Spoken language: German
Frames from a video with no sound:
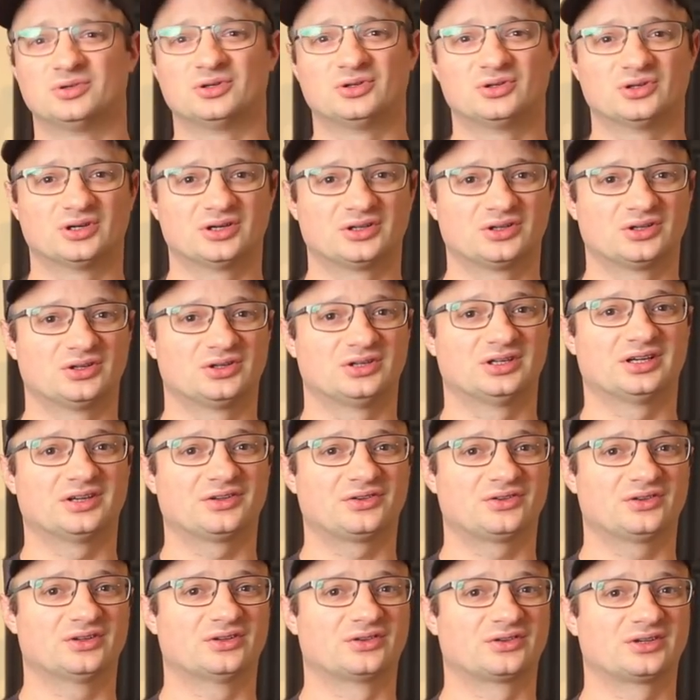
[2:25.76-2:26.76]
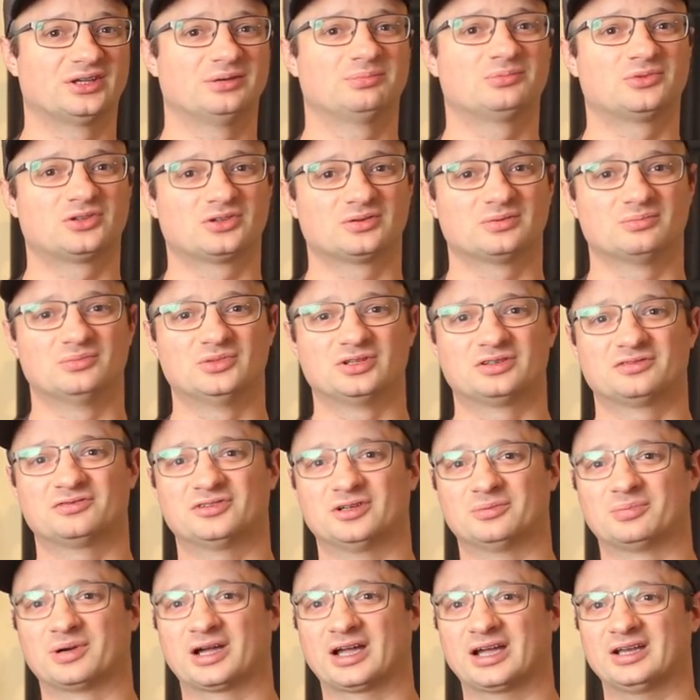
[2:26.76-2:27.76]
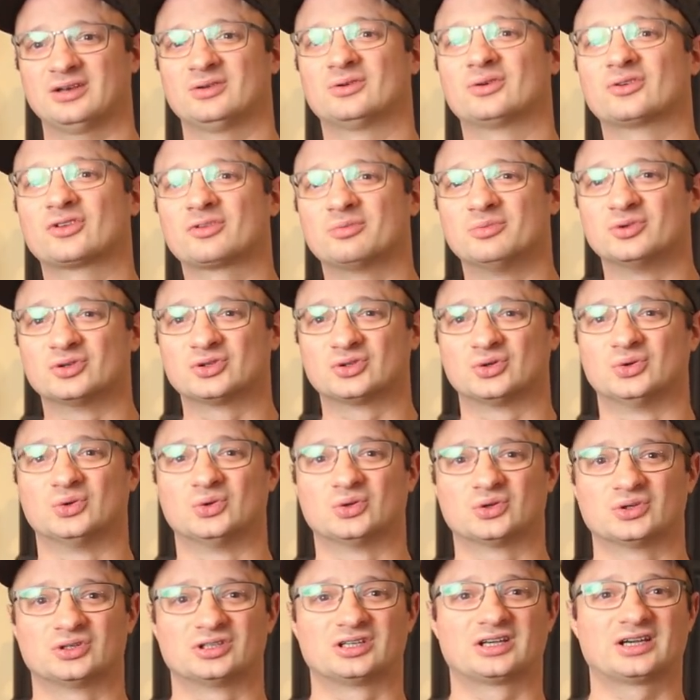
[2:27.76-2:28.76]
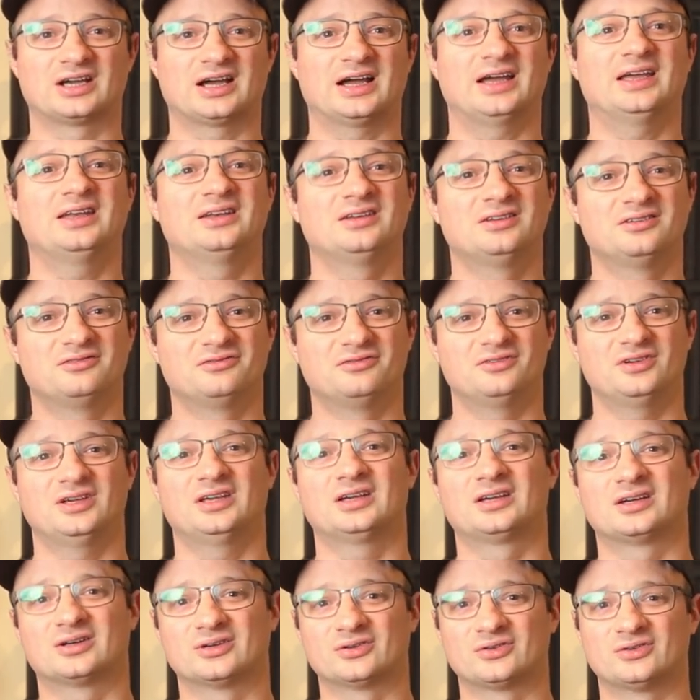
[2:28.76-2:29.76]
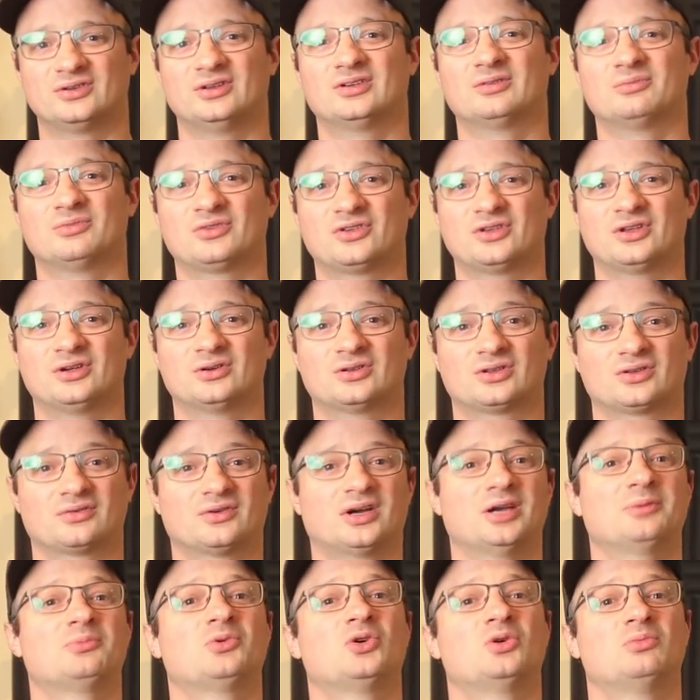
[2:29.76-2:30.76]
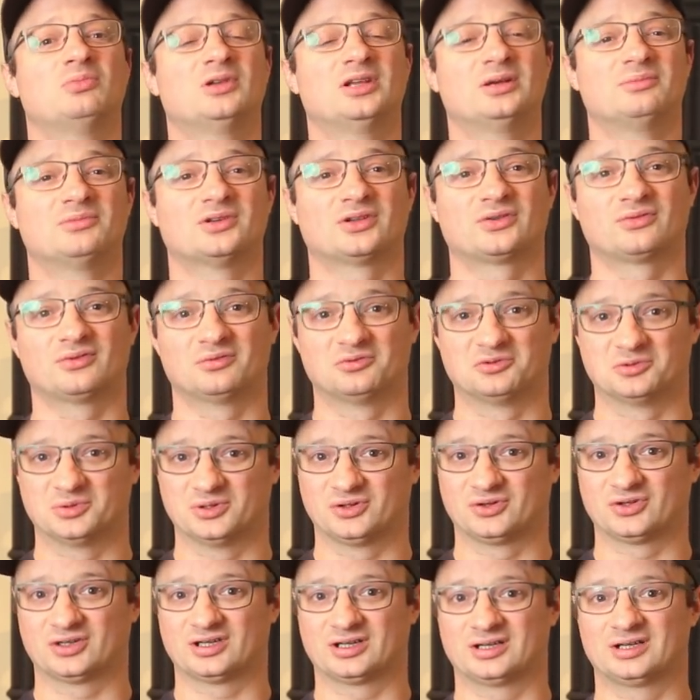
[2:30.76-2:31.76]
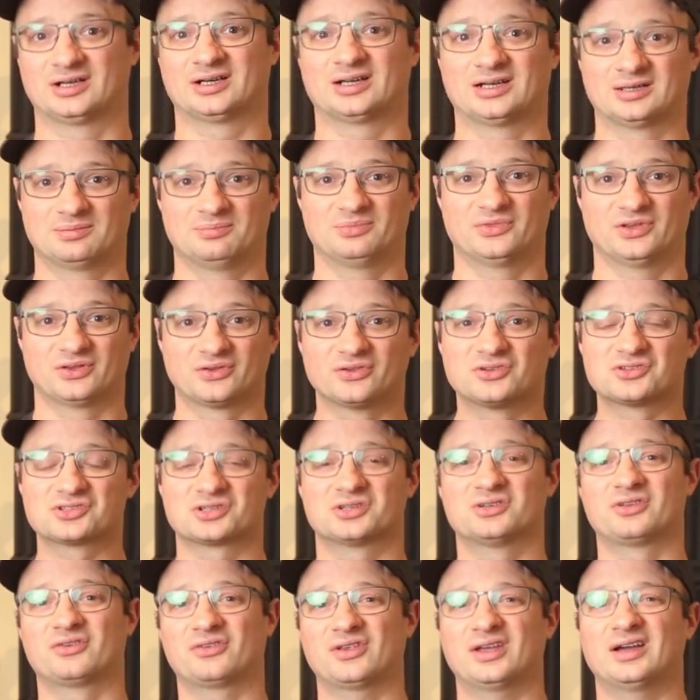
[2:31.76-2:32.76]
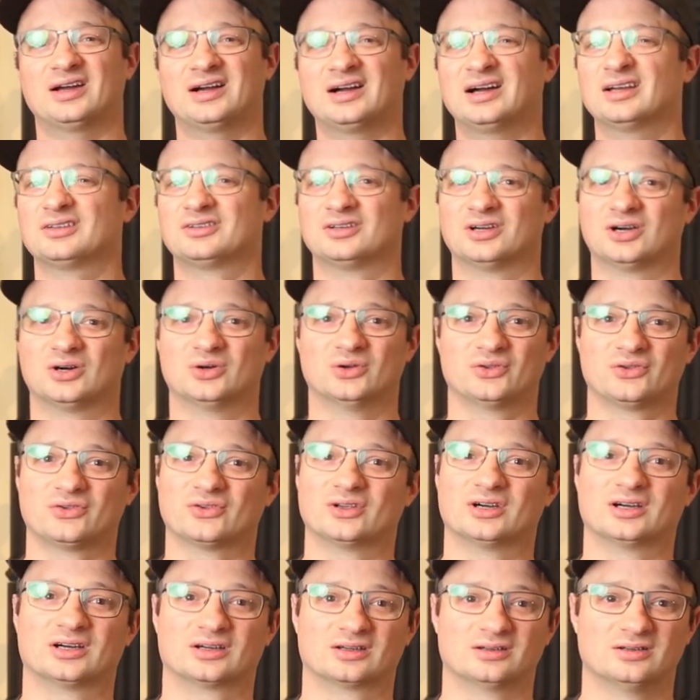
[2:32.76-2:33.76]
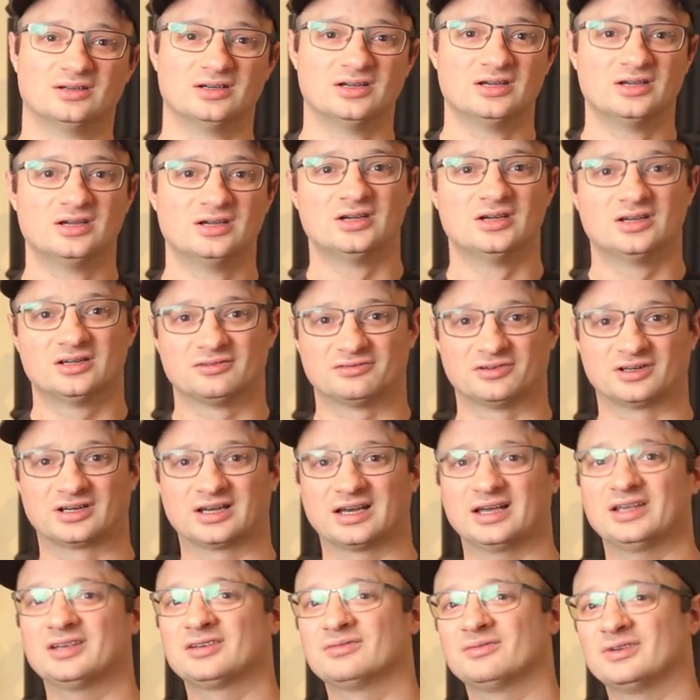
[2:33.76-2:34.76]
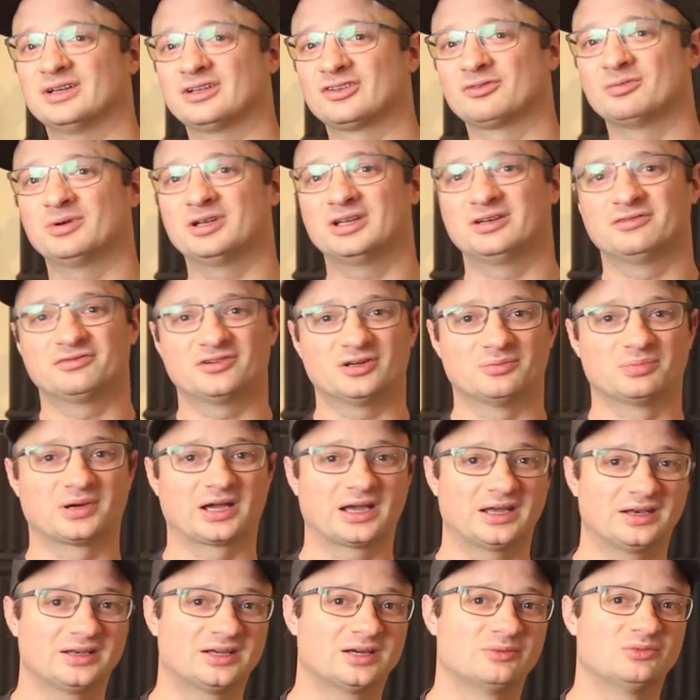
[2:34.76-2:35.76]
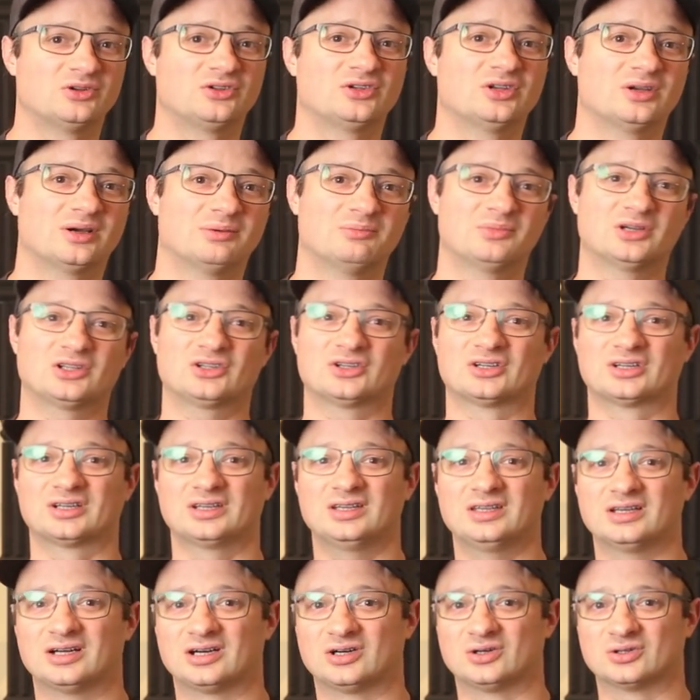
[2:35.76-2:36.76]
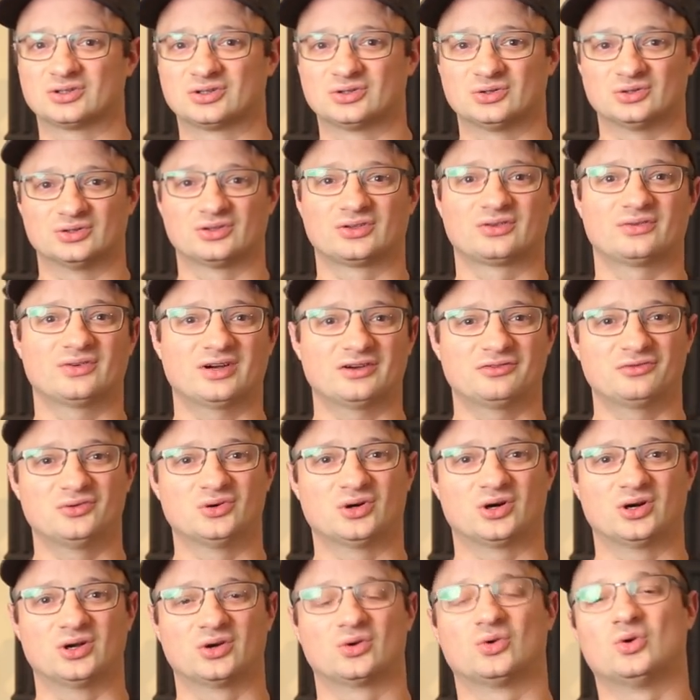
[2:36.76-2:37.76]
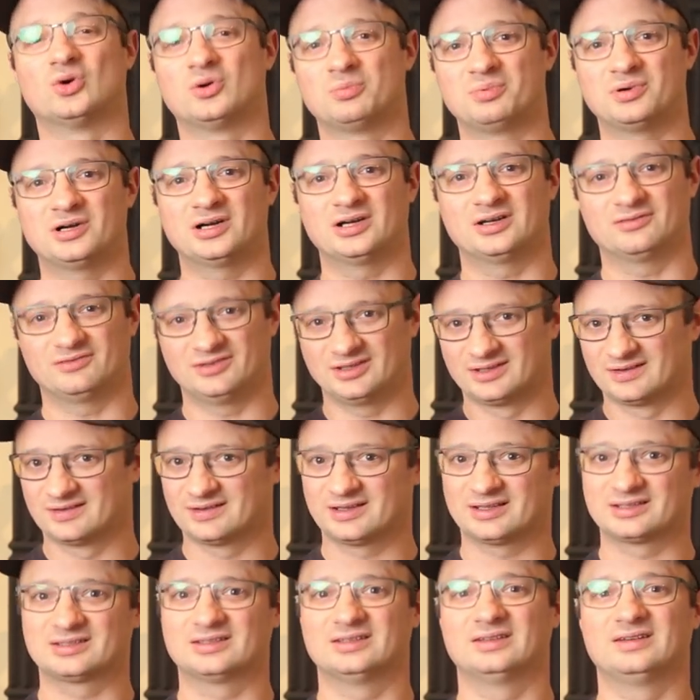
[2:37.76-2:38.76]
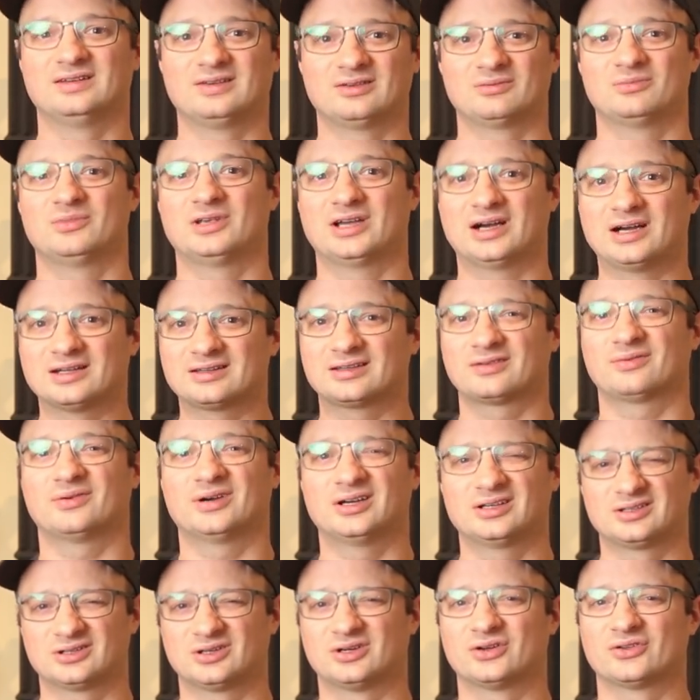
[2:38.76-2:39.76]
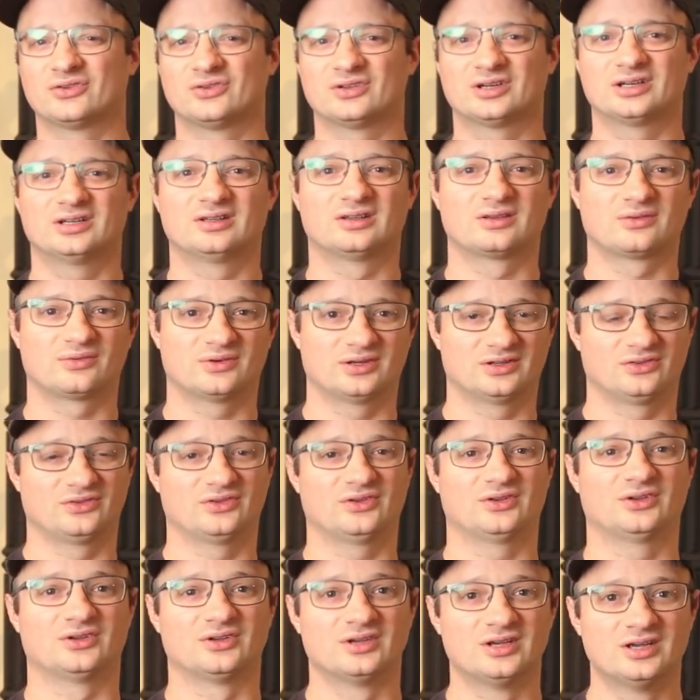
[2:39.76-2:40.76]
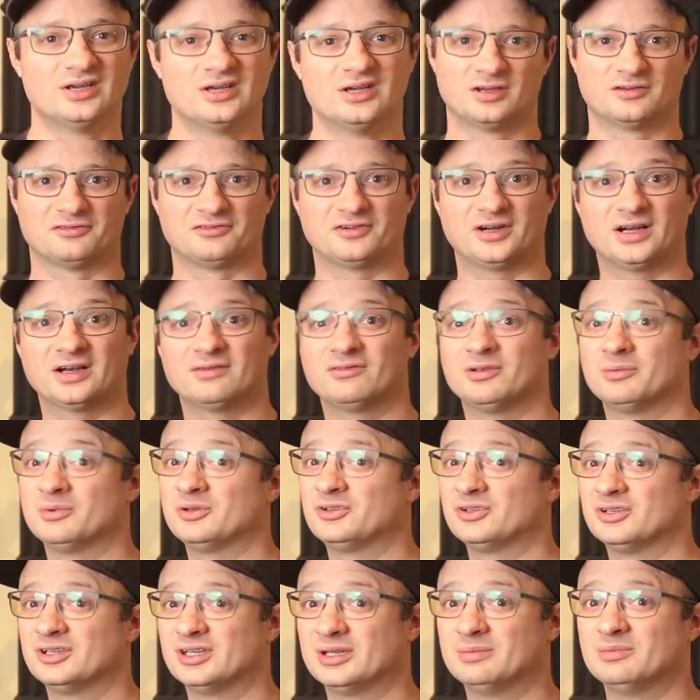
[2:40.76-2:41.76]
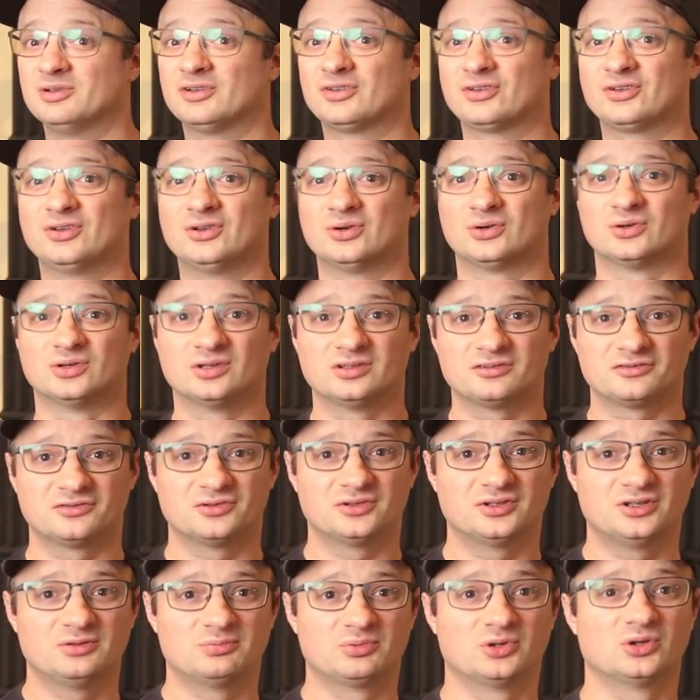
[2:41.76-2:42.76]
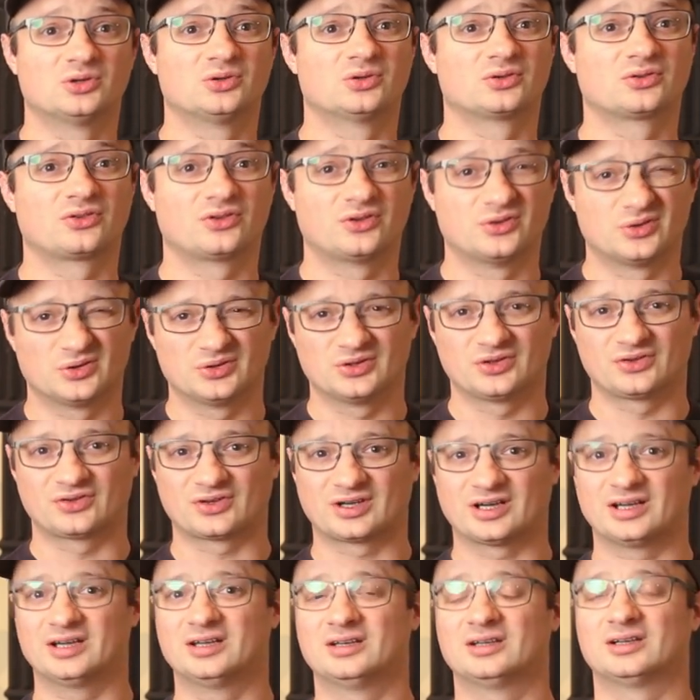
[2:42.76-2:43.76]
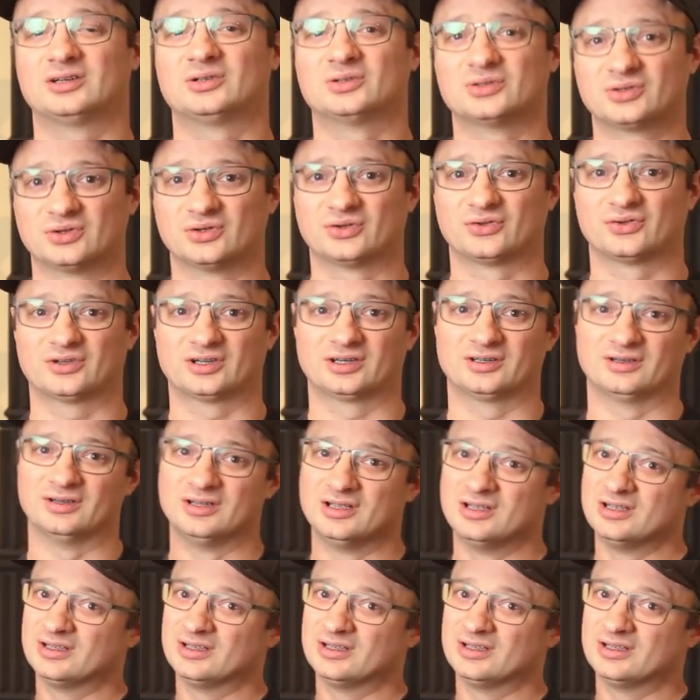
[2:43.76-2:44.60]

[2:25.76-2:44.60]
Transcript: bedeutet das, es gibt mit Verbrennungsmotoren keinen Weg aus diesem CO2-Problem, das wir momentan haben. Das ist schon eine sehr harte Aussage. Vergleichen wir jetzt mal den Verbrenner mit dem Batterieauto und zwar für Europa, wie gesagt, in diesem Jahr 2021. Fangen wir mit den Emissionen für die Produktion des reinen Autos an.